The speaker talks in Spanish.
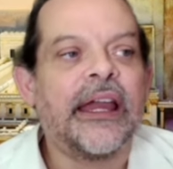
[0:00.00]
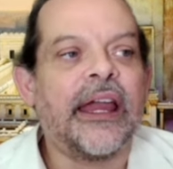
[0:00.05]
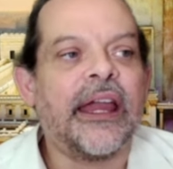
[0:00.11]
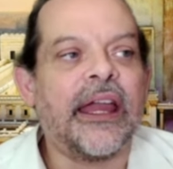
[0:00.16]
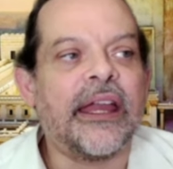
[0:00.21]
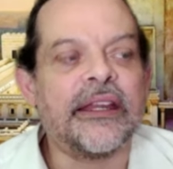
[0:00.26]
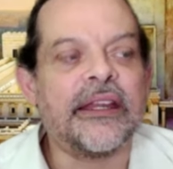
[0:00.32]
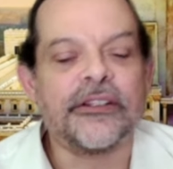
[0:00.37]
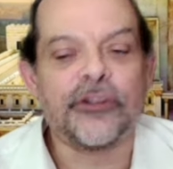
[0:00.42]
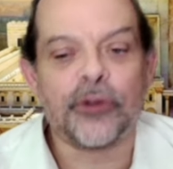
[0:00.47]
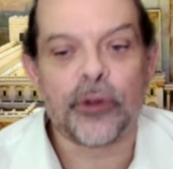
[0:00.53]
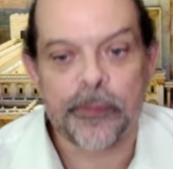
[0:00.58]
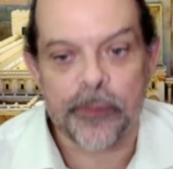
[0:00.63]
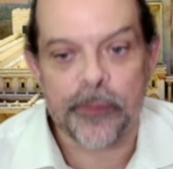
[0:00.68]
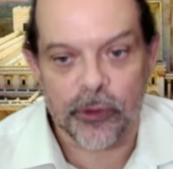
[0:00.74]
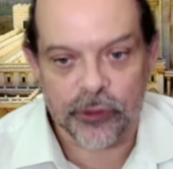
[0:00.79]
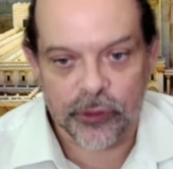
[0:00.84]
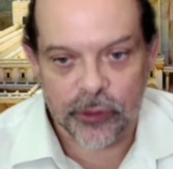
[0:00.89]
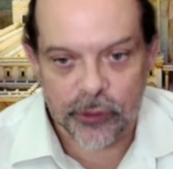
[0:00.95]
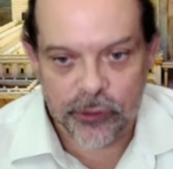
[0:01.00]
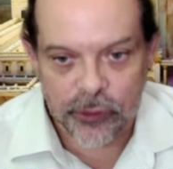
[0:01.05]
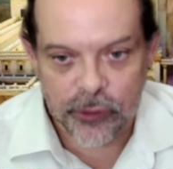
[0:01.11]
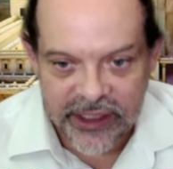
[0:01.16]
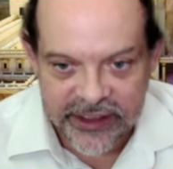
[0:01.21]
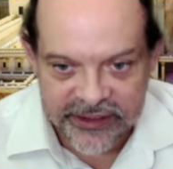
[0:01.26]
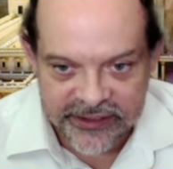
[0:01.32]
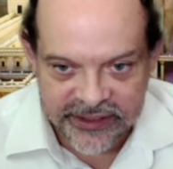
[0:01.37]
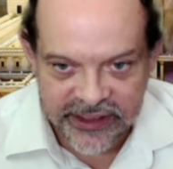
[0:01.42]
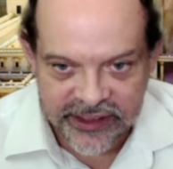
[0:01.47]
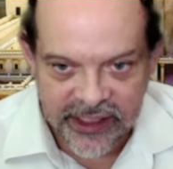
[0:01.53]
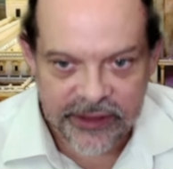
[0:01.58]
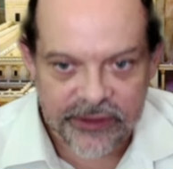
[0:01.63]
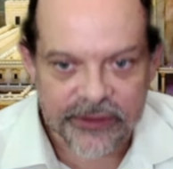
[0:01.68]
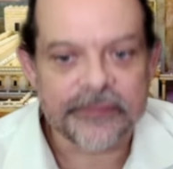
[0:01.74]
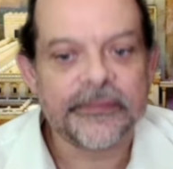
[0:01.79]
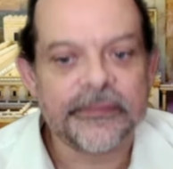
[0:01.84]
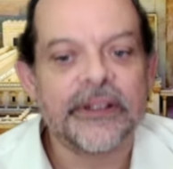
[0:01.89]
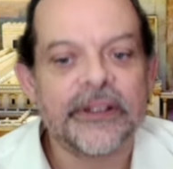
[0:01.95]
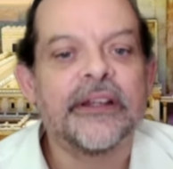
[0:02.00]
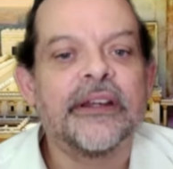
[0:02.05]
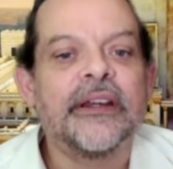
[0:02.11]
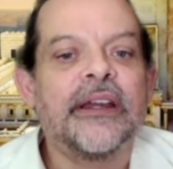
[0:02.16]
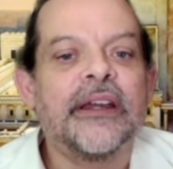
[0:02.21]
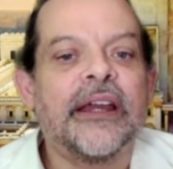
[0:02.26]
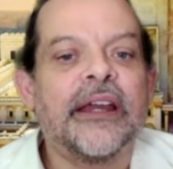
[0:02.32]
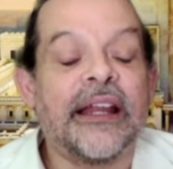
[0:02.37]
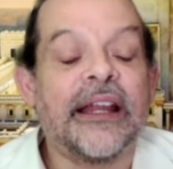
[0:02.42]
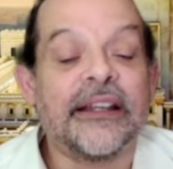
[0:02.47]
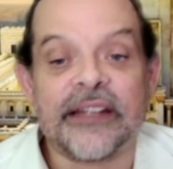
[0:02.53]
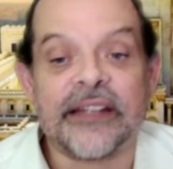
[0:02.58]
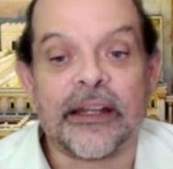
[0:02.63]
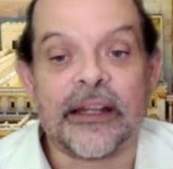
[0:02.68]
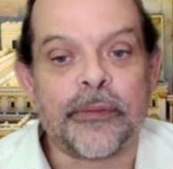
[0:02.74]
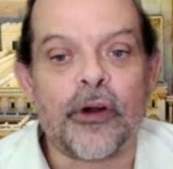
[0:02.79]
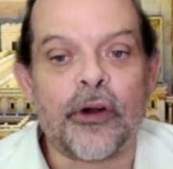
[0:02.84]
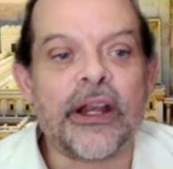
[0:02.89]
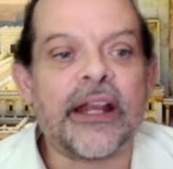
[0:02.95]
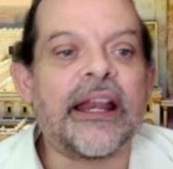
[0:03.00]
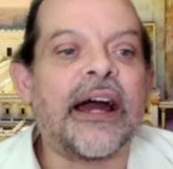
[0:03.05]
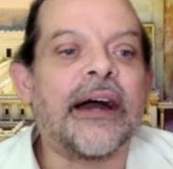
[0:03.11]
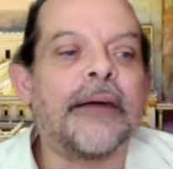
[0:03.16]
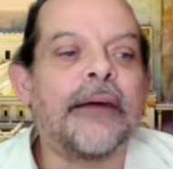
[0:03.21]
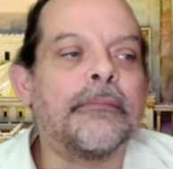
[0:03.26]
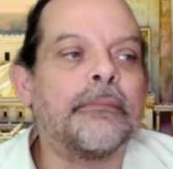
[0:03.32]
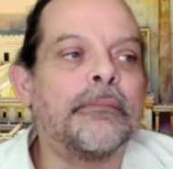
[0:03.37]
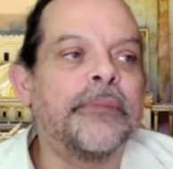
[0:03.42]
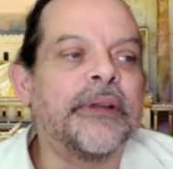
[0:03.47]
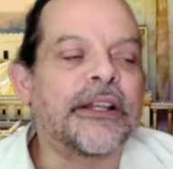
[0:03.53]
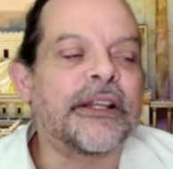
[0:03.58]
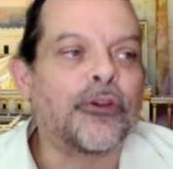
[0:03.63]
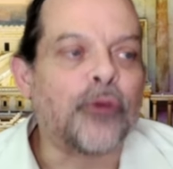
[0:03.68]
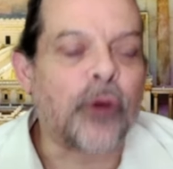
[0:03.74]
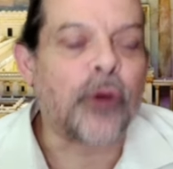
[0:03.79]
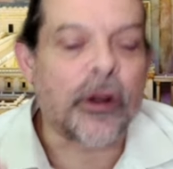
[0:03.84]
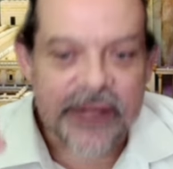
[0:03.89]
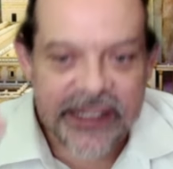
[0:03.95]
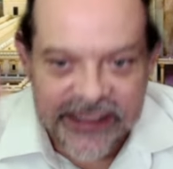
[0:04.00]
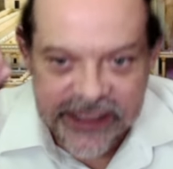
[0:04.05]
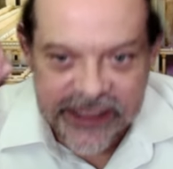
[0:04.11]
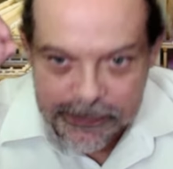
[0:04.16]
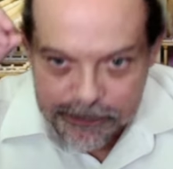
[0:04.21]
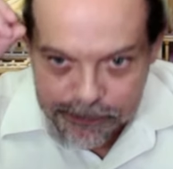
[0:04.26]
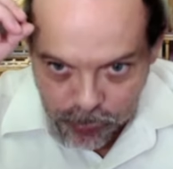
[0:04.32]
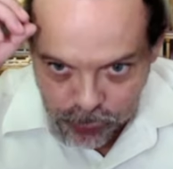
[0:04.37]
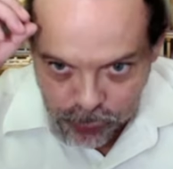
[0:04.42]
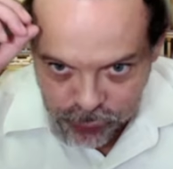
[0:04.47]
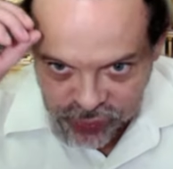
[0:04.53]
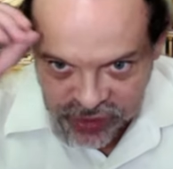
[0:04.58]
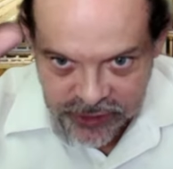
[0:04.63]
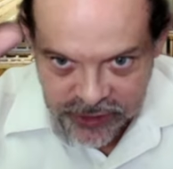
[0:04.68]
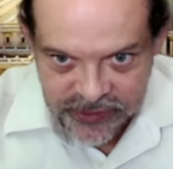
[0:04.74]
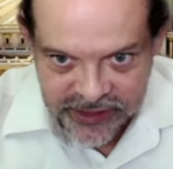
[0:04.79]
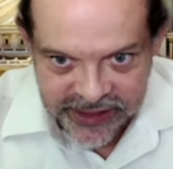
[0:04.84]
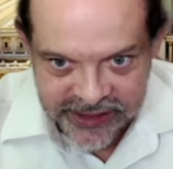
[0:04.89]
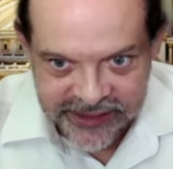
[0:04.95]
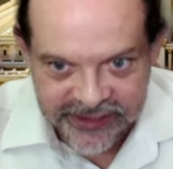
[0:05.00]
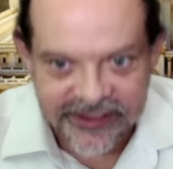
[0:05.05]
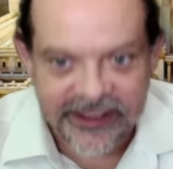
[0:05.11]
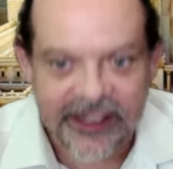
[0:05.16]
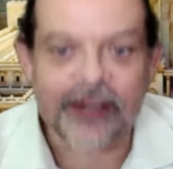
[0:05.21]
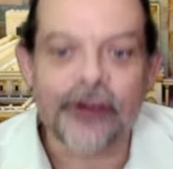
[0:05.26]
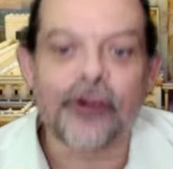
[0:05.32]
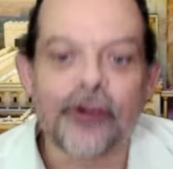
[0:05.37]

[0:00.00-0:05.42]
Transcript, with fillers: Ella y su esposo, los dos eran ancianos. El Salvador era virtualmente imposible que hicieran